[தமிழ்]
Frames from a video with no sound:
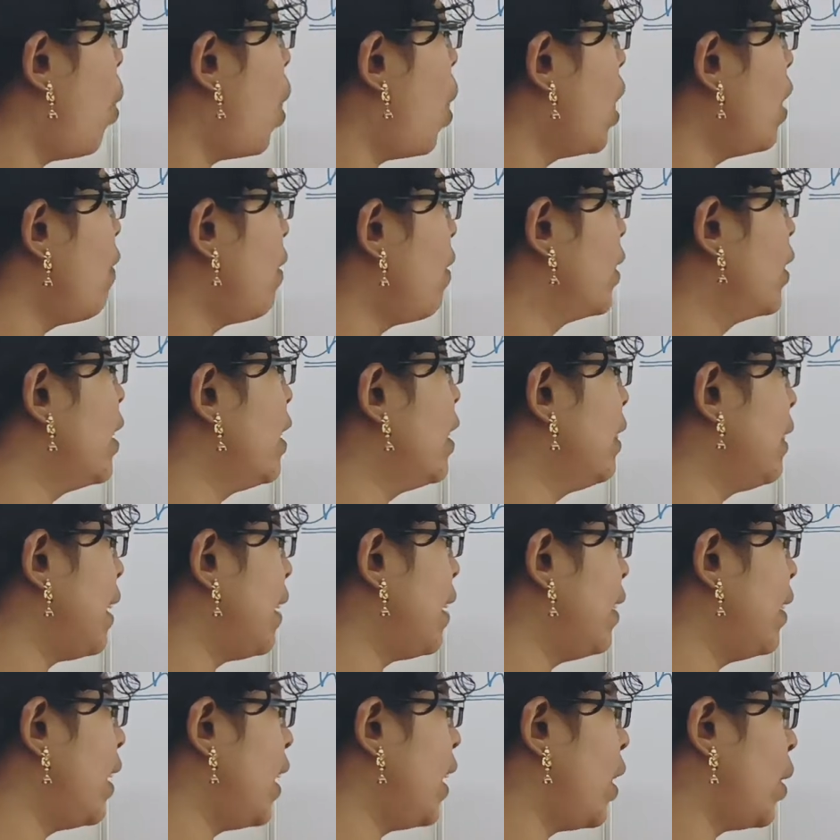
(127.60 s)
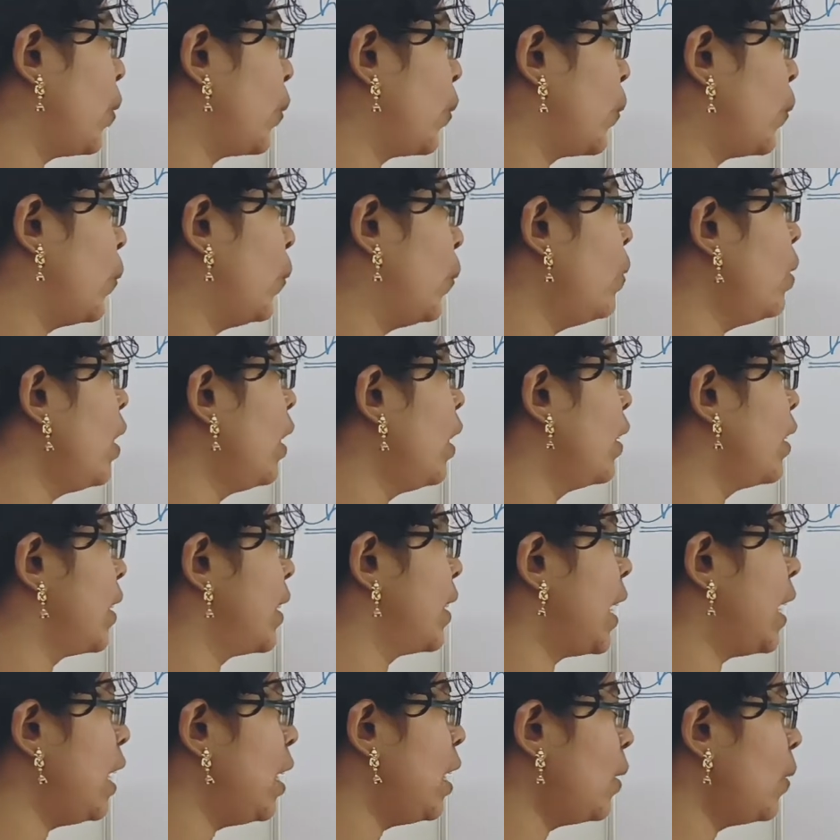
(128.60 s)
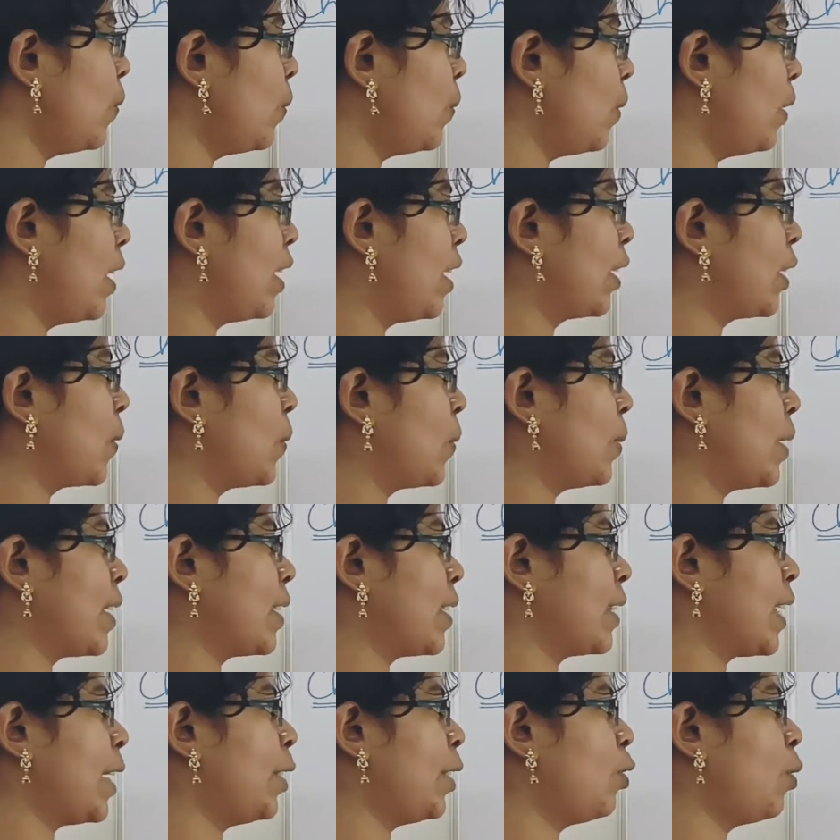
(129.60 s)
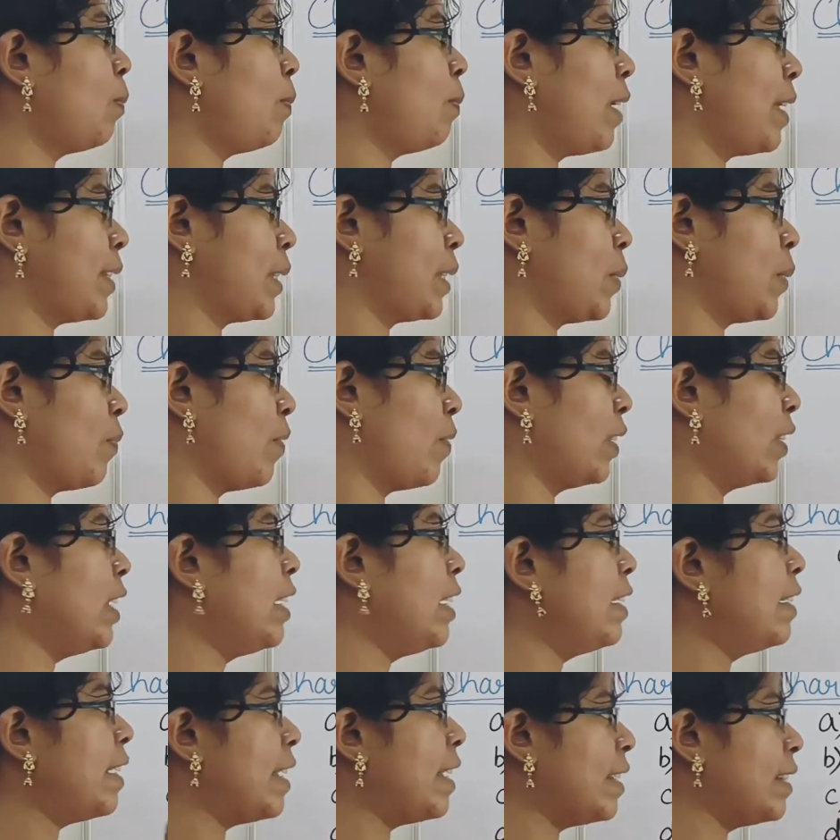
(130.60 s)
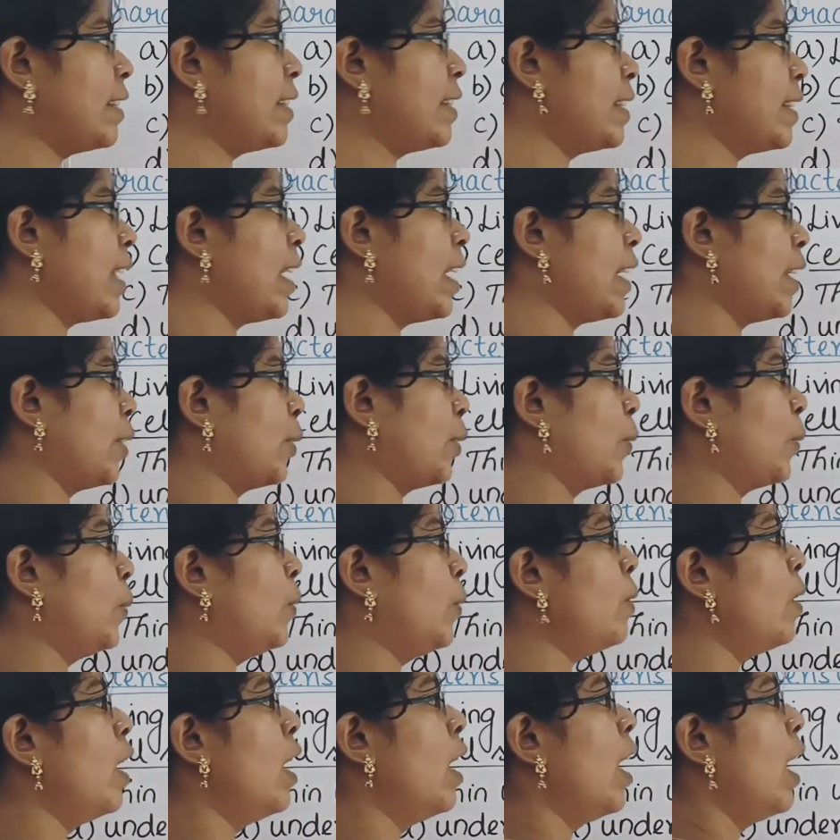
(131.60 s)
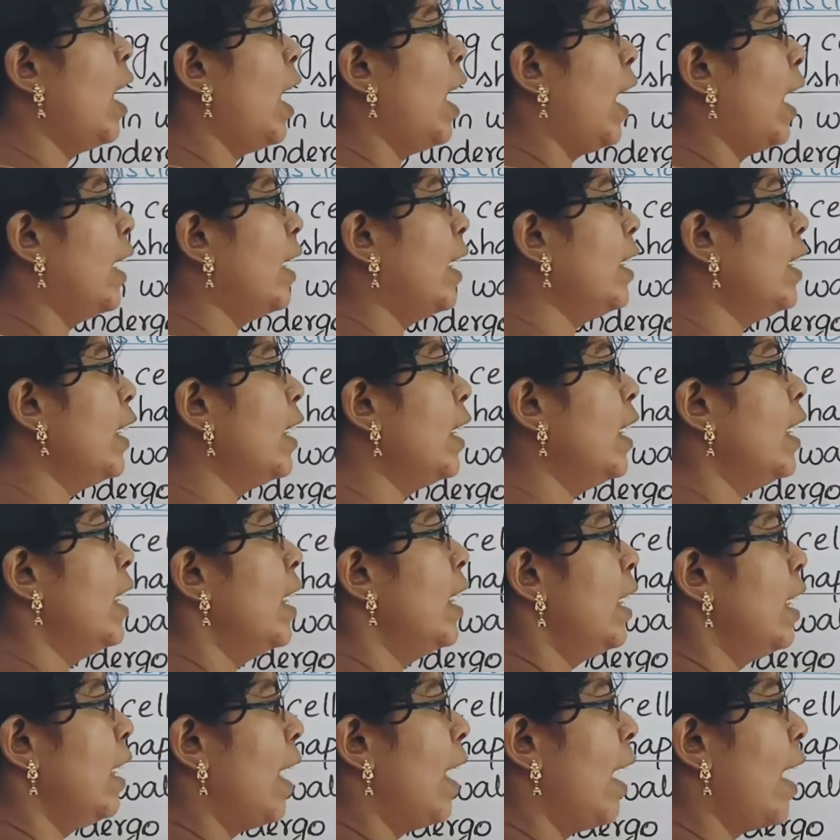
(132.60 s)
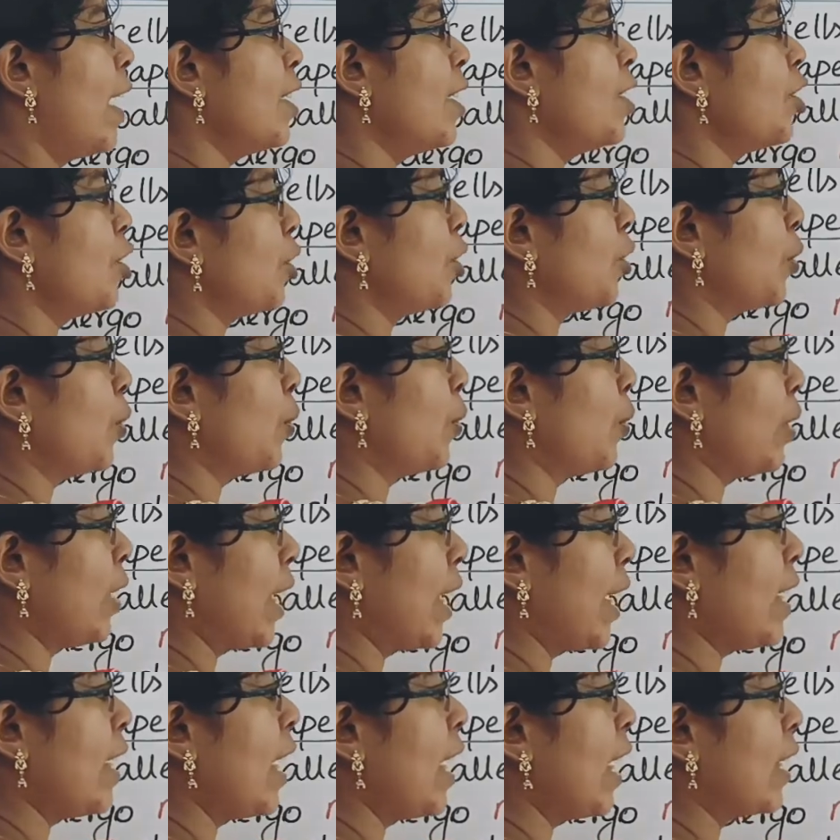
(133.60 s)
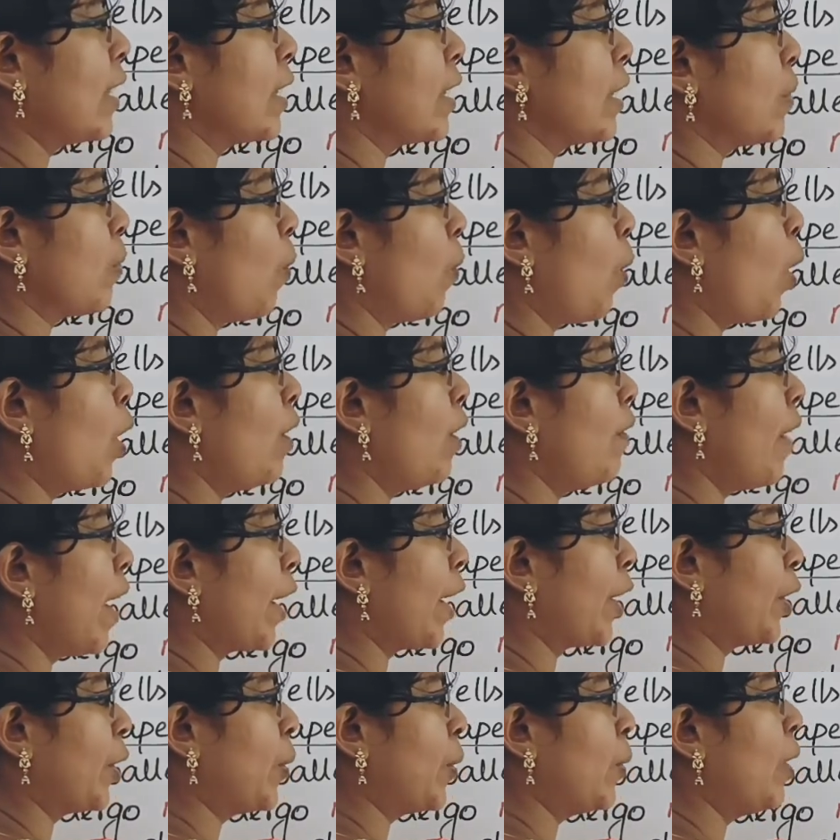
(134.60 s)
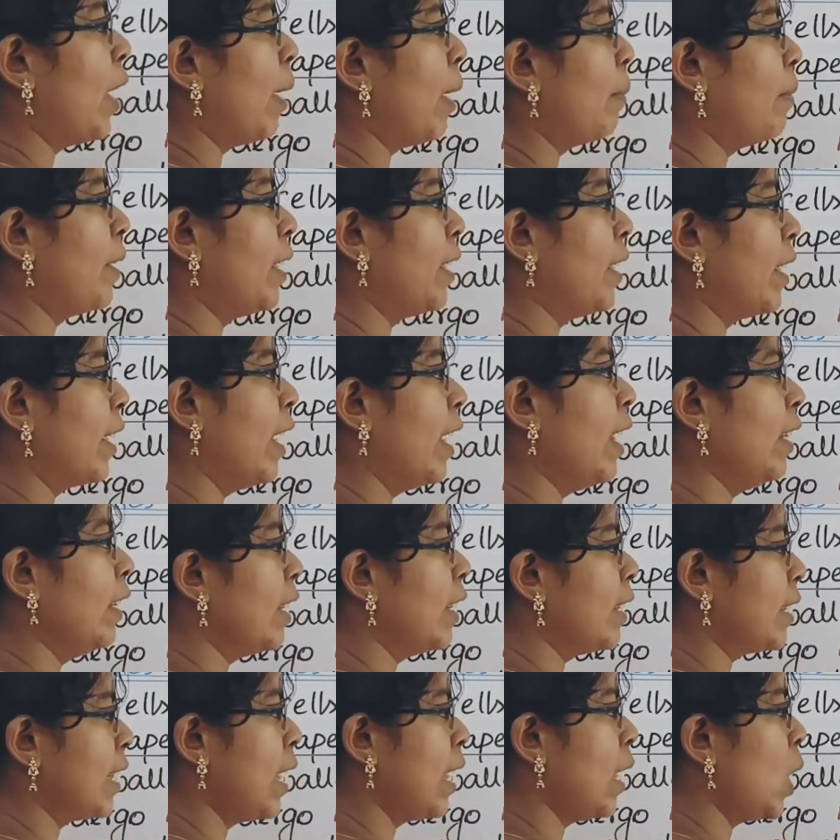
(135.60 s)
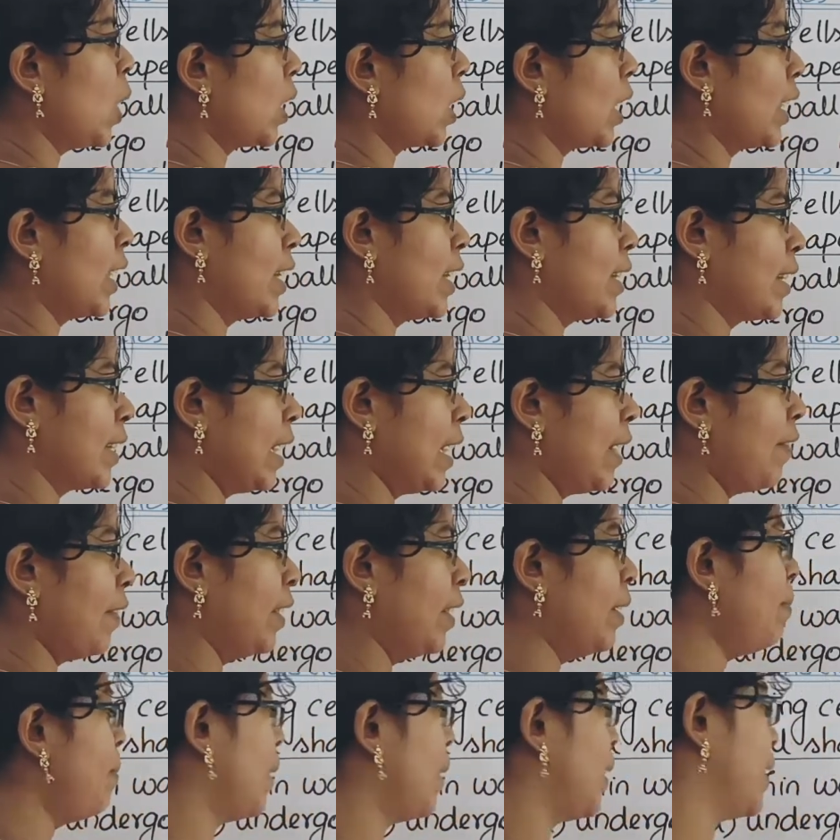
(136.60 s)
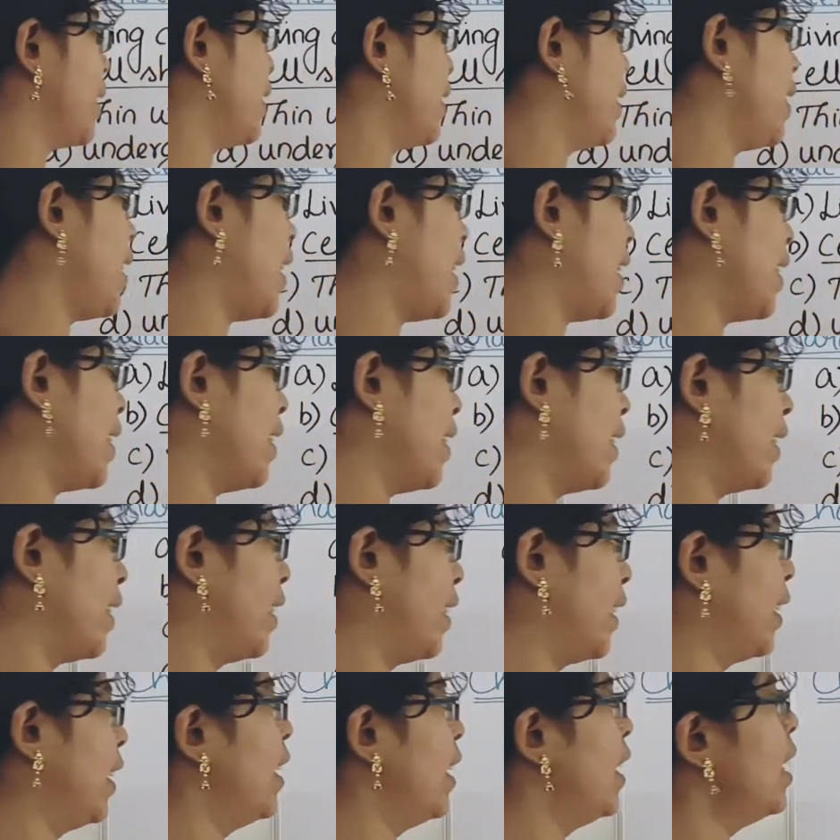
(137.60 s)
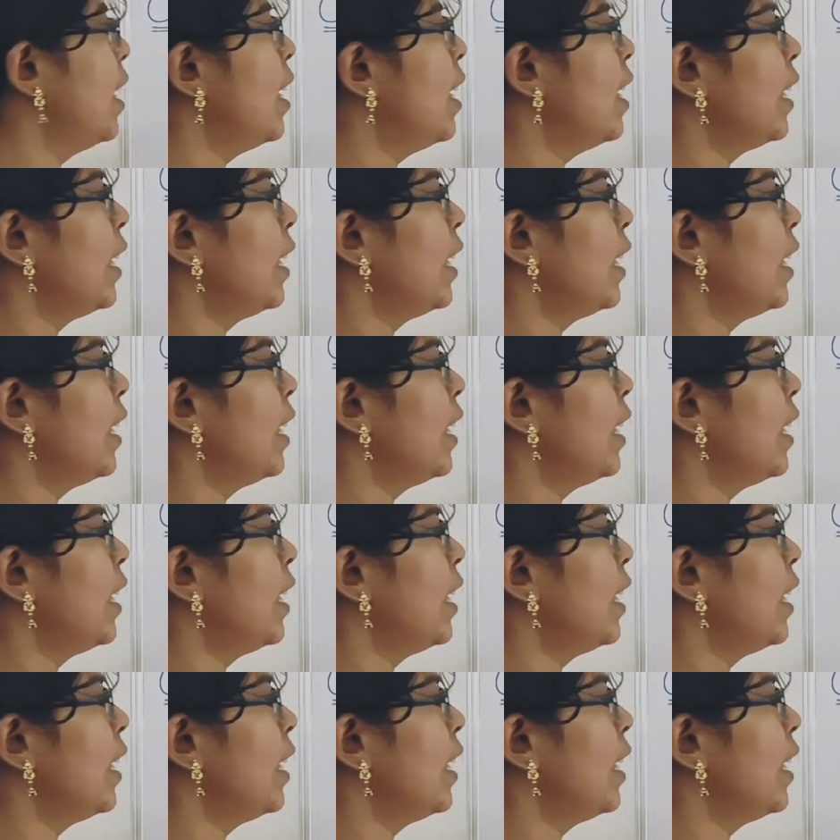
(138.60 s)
வால் வந்து தின்னாக இருக்கும் செல்லுக்குள்ளே இருக்கக்கூடிய சைட்டோபிளாசம் வந்து டென்ஸாக இருக்கும் அண்ட் லார்ஜ் நியூக்ளே அண்ட் ஸ்மால் வேக்யூல் அப்படிங்கிற இந்த செல் ஆர்கனல்ஸ்லாம் வந்து ப்ரெசென்ட் ஆகி இருக்குது